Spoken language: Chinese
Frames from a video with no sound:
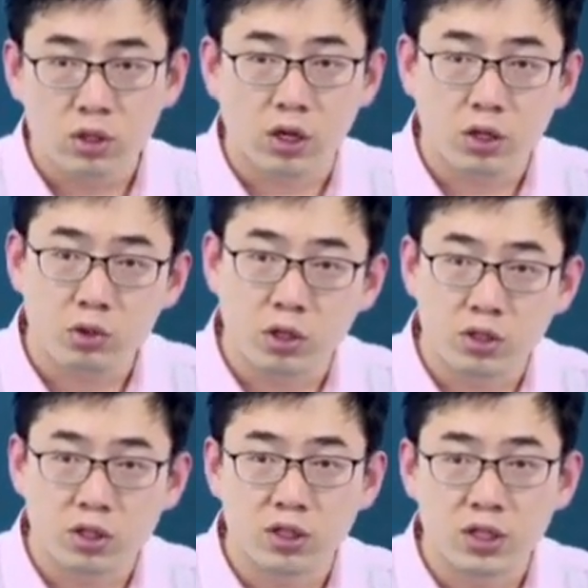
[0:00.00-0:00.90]
厂商选
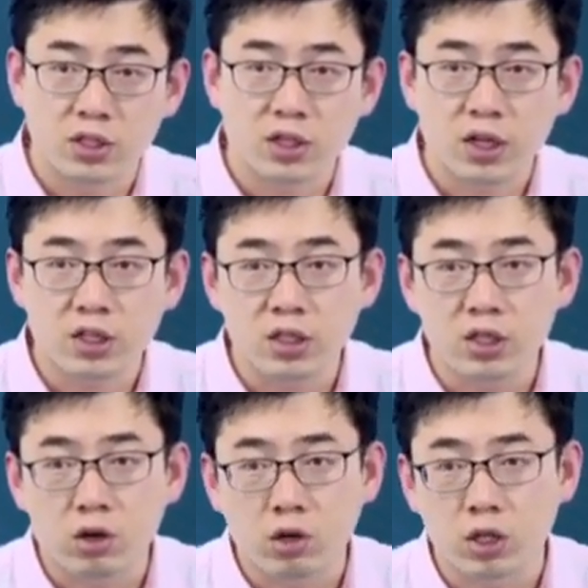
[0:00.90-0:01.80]
择既然是
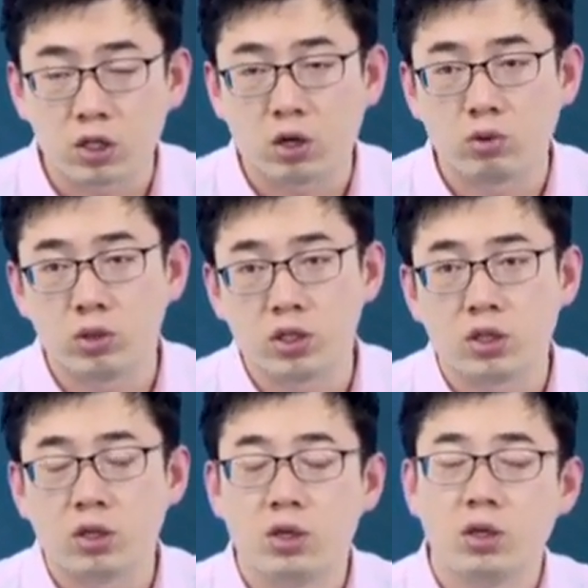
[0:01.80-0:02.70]
依照了这条路径，